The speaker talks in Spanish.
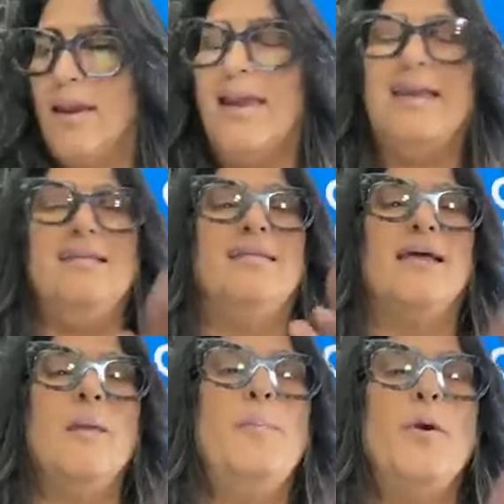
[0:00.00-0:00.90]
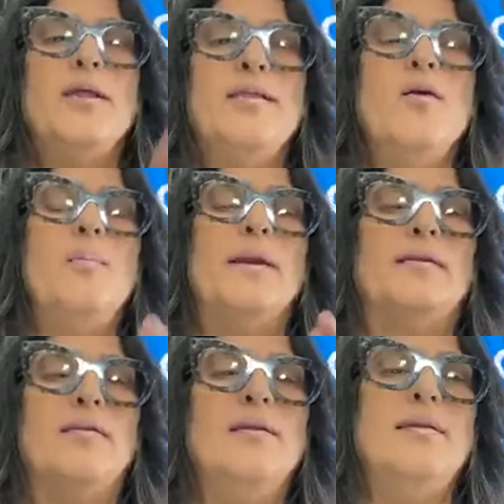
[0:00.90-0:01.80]
el interés político
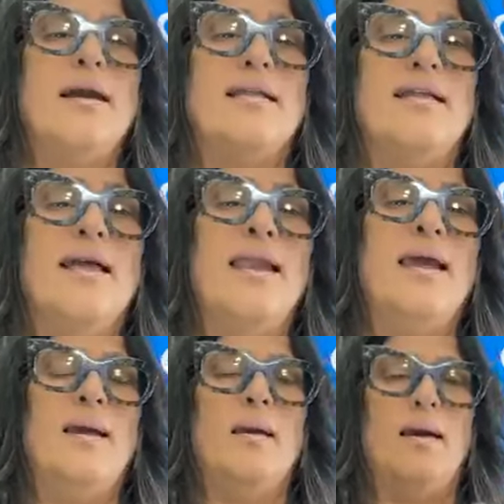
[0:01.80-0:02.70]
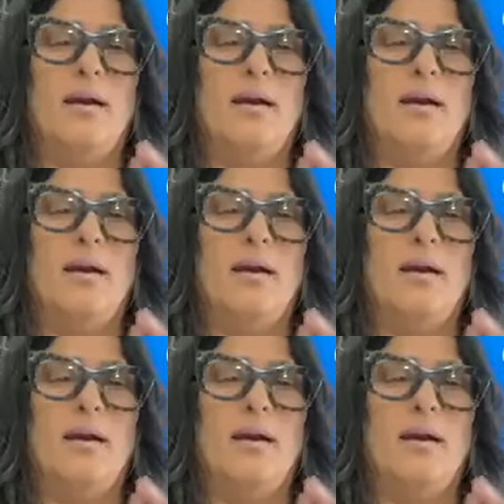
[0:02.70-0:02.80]
partidista que tiene